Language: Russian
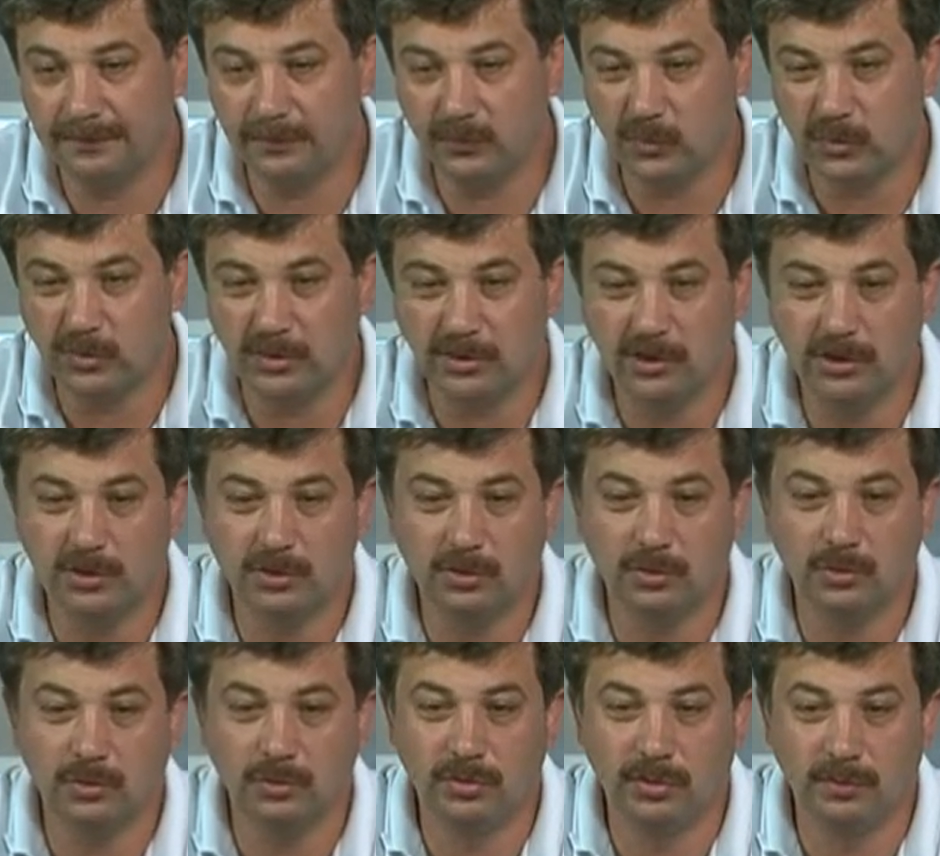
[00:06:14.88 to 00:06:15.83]
ну, она
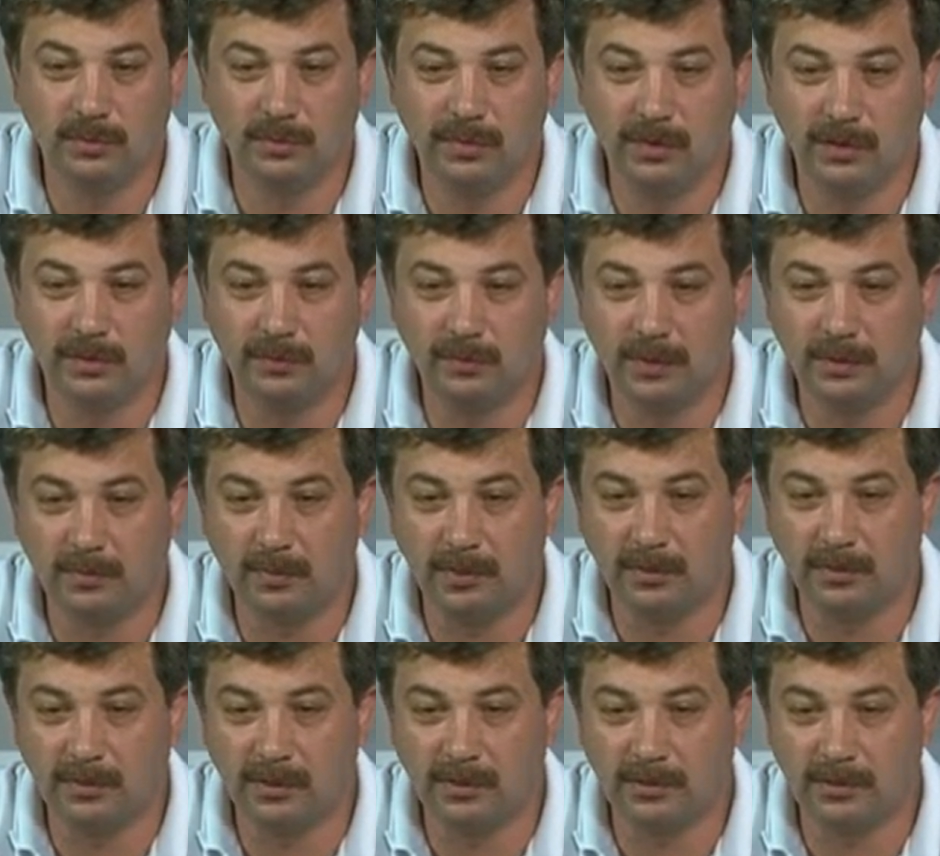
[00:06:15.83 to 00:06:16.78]
ежегодная бывает
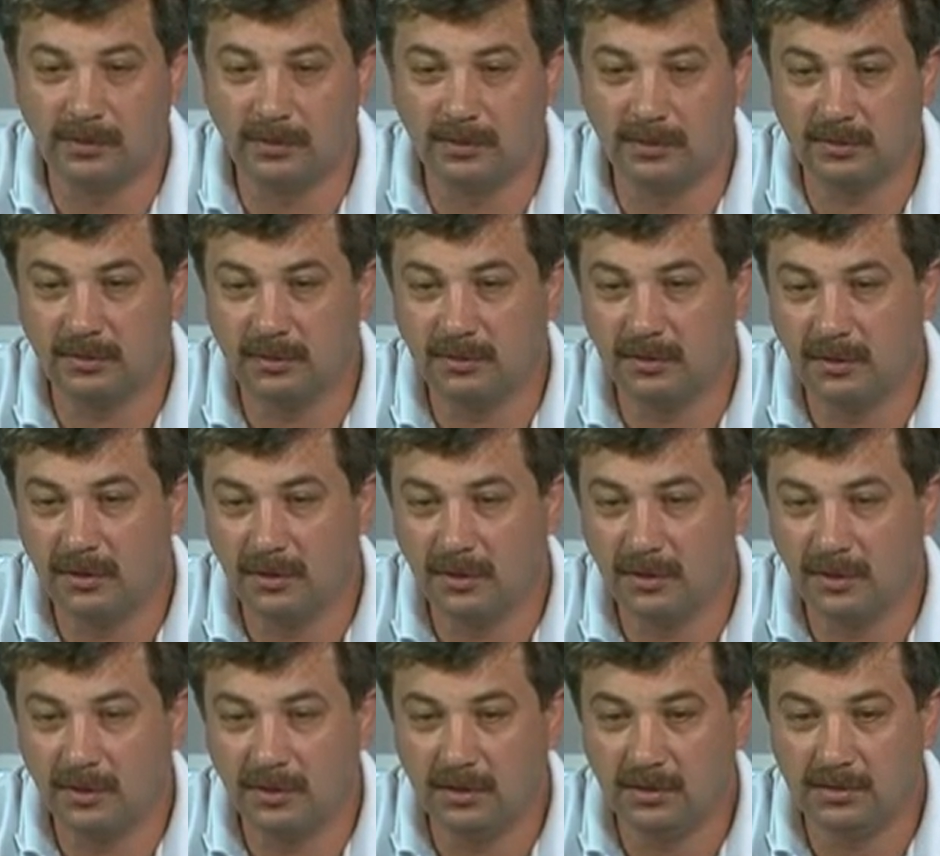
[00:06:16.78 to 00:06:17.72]
проблема, это
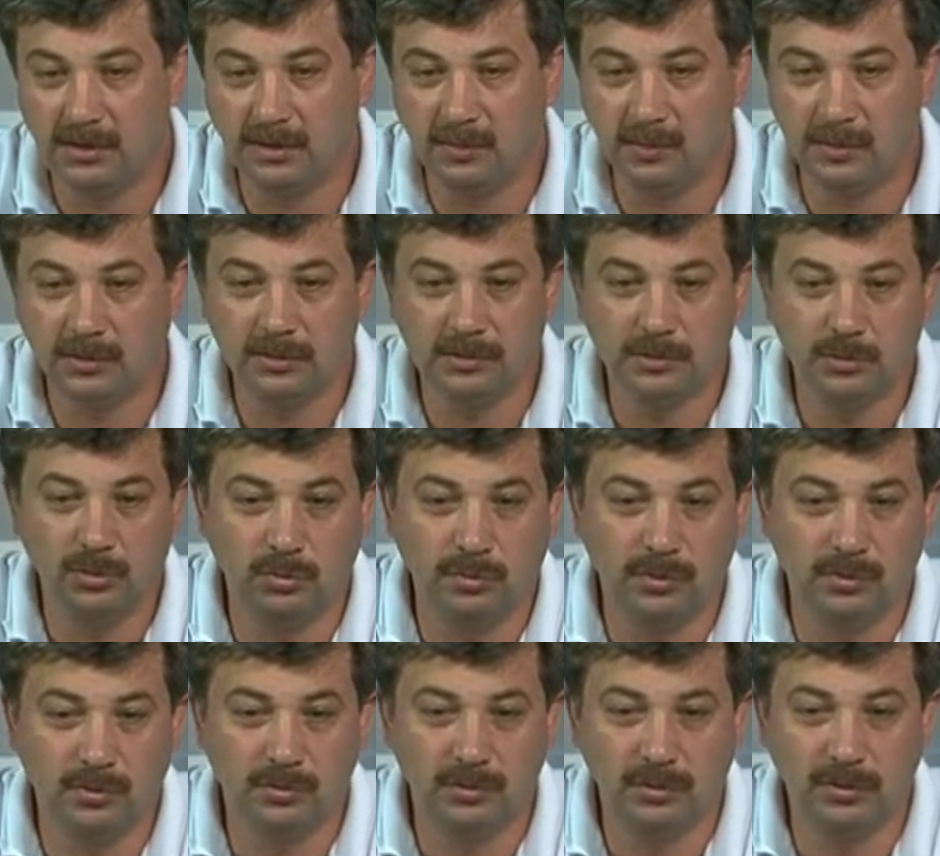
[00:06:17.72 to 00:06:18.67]
замена
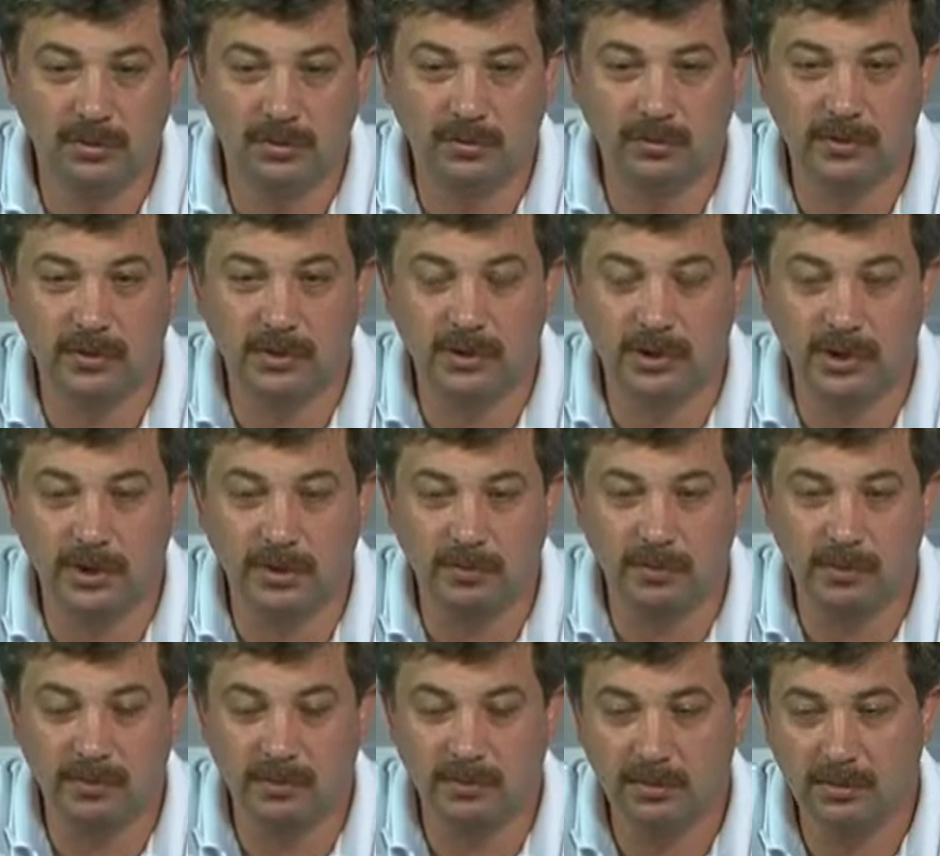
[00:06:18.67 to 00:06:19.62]
сопел, установка
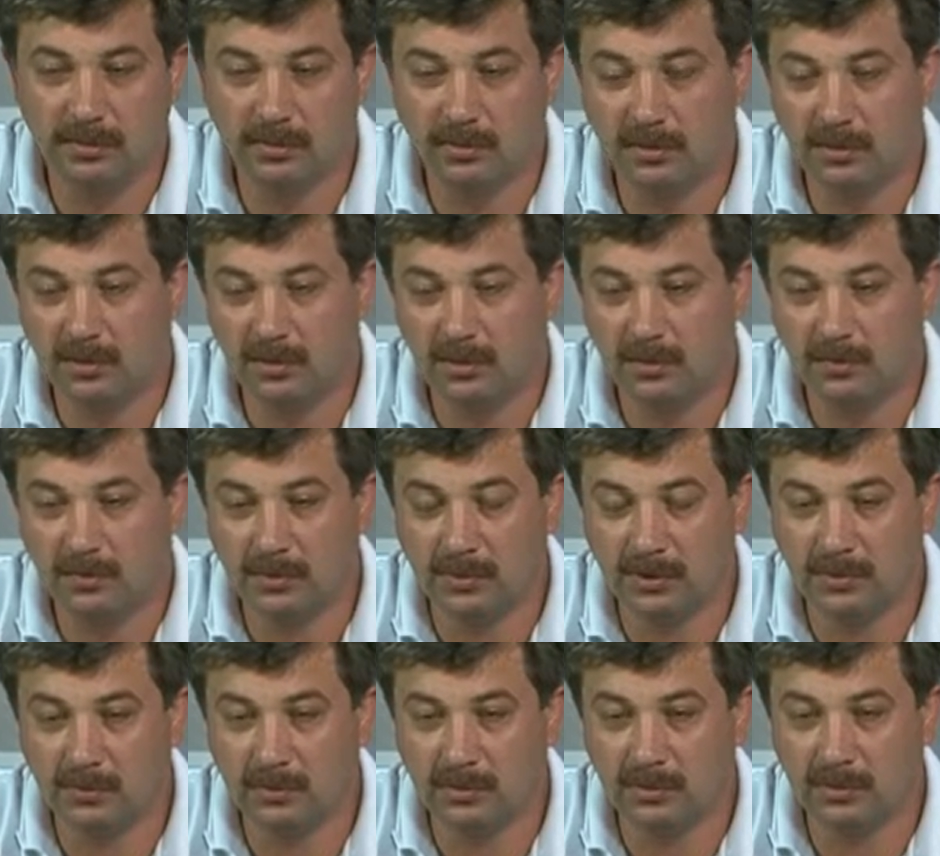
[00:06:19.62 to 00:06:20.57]
шайб,
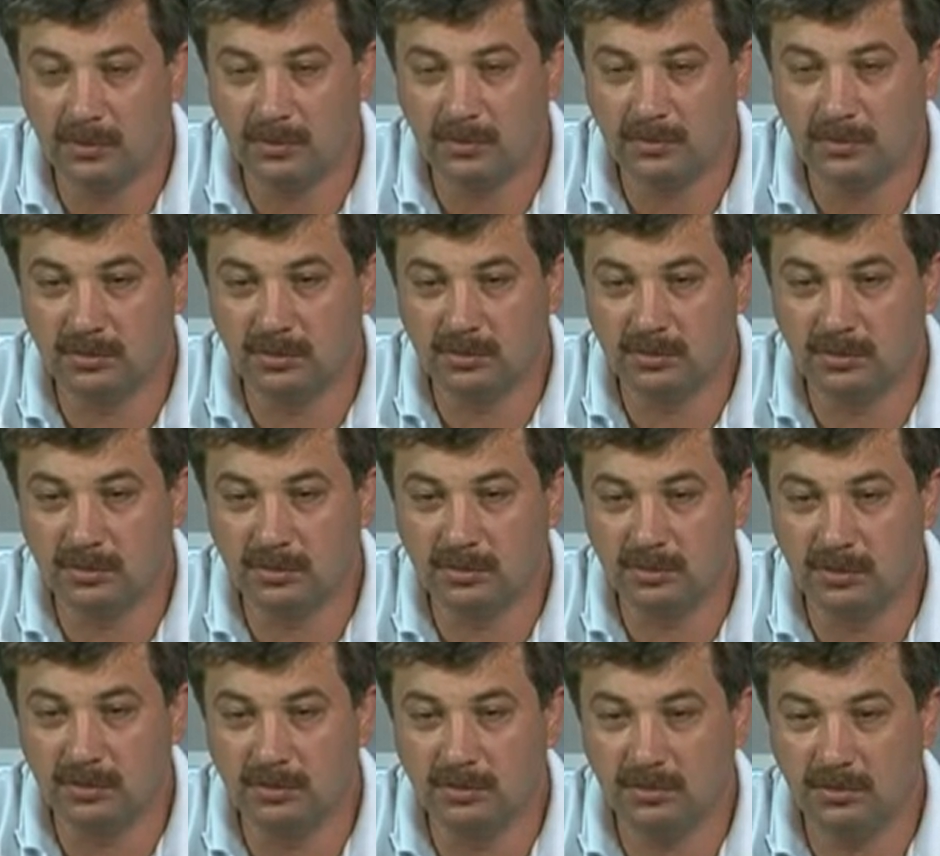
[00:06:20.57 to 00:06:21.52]
потому что
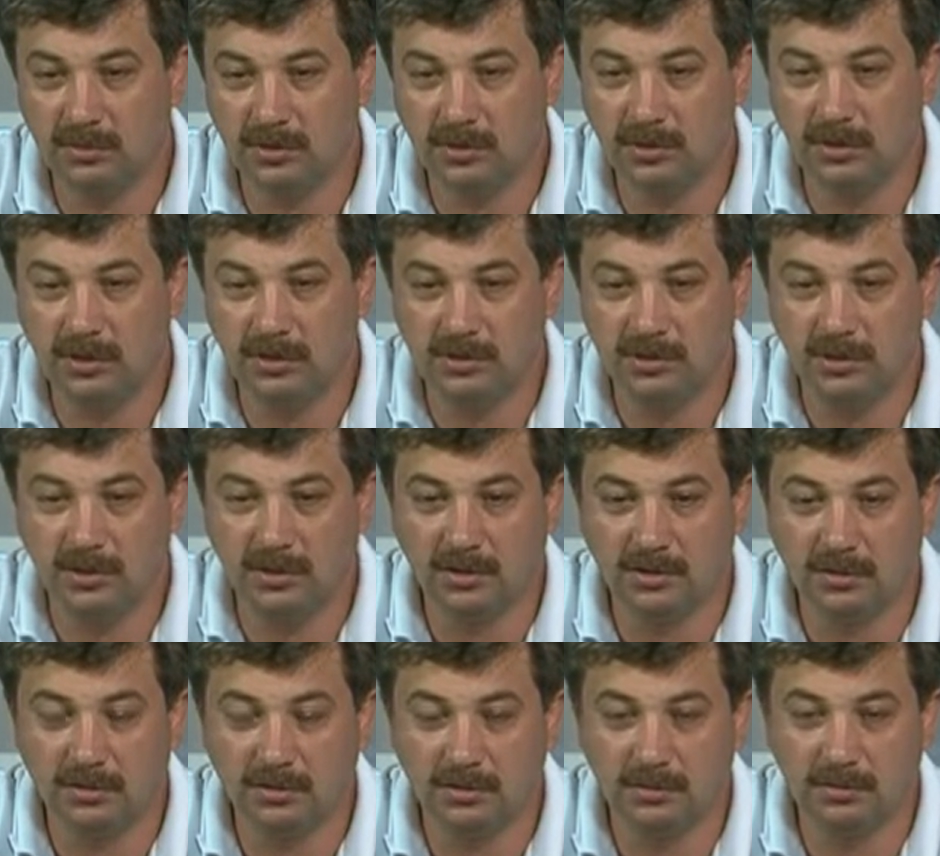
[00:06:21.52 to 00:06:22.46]

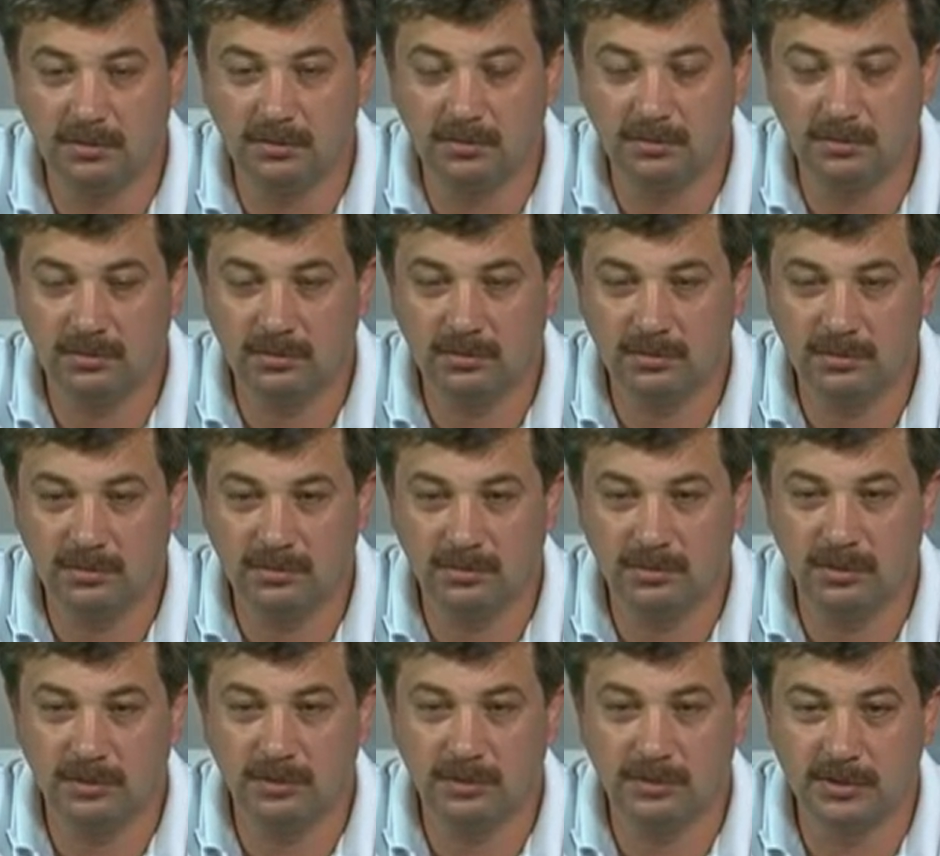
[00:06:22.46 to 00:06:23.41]
энергетики,
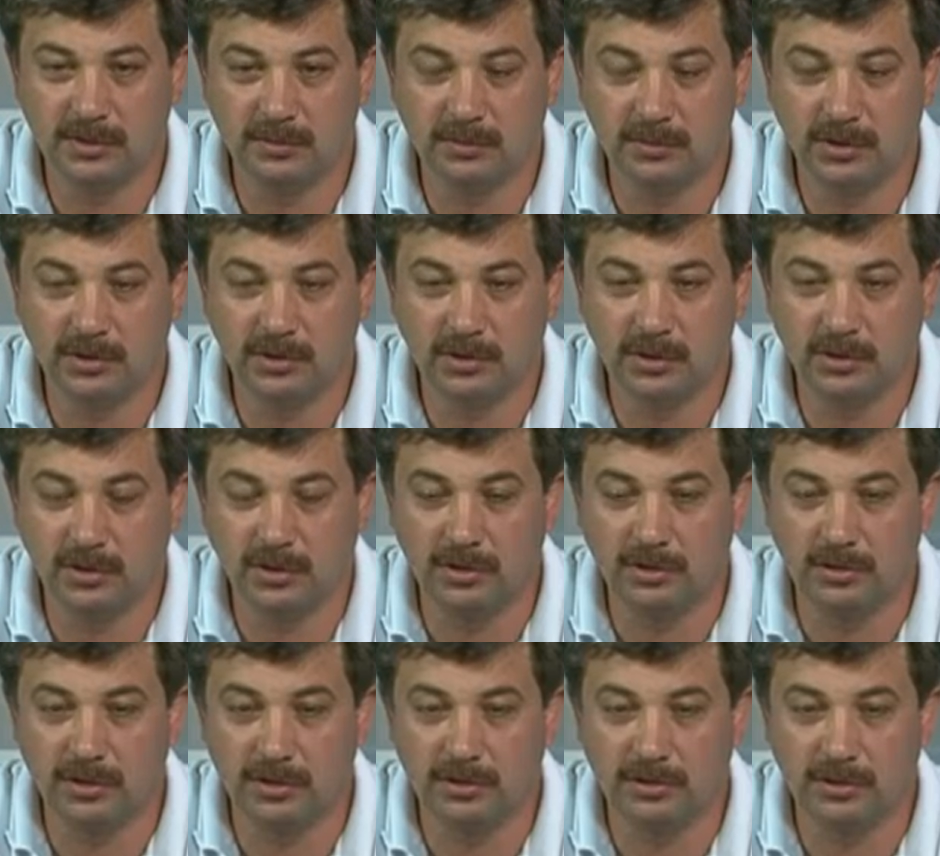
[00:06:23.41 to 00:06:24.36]
теплоснабжающие
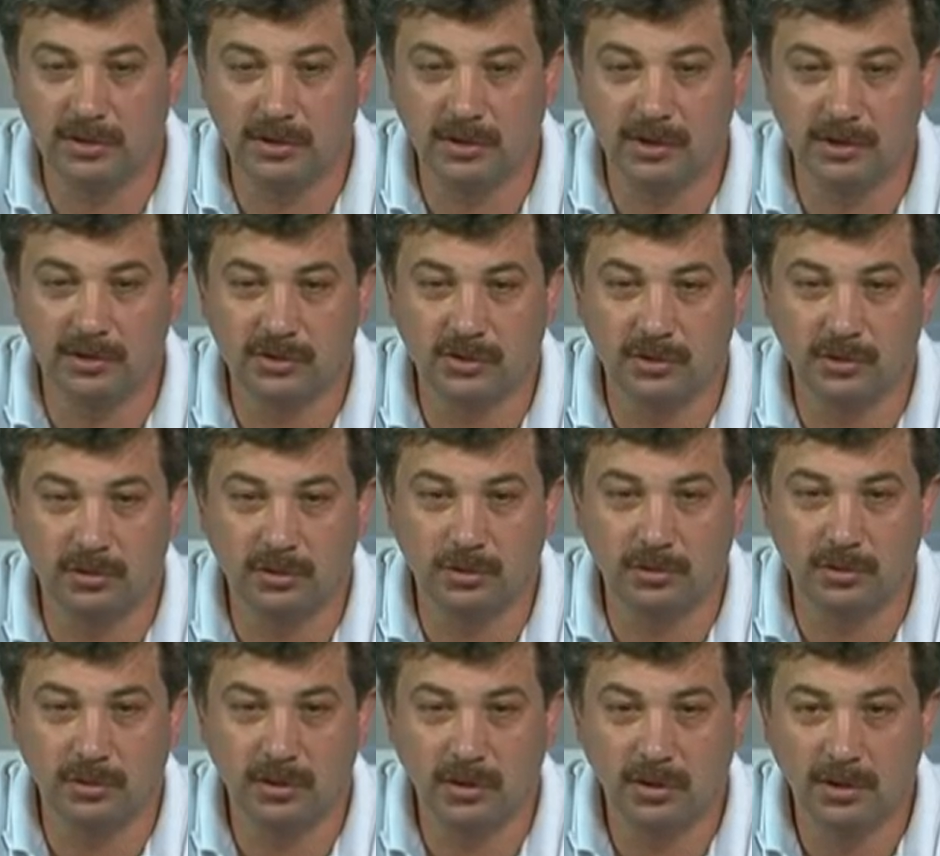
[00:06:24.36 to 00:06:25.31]
организации каждый
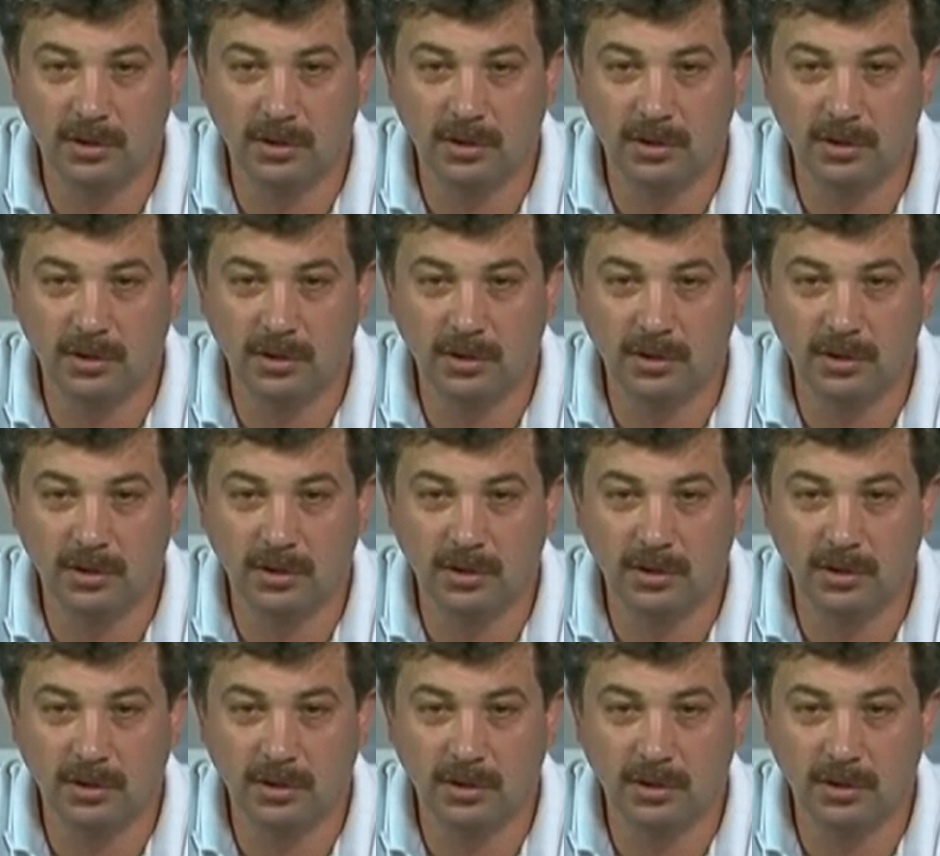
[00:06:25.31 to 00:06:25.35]
год,